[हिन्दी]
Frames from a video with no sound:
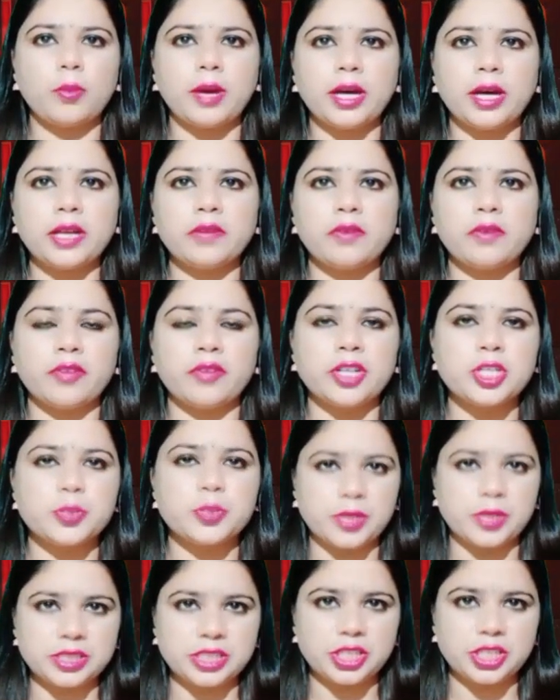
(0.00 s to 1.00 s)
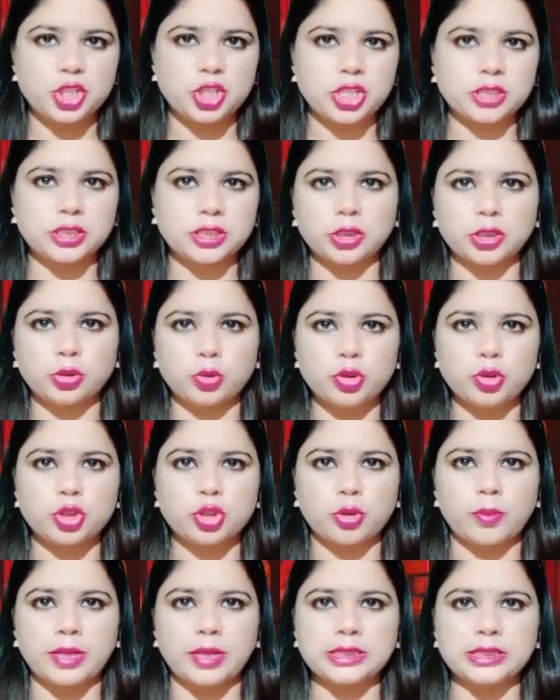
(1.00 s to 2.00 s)
कुमार एवं वरिष्ठ पुलिस अधीक्षक संतोष
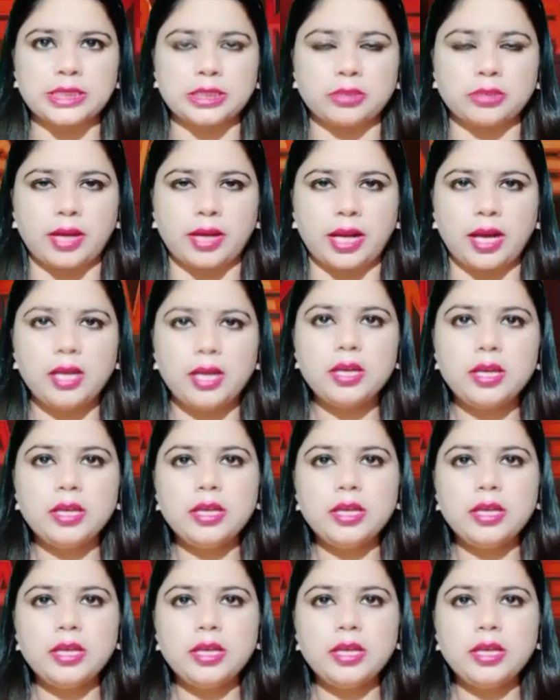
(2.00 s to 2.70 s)
कुमार सिंह द्वारा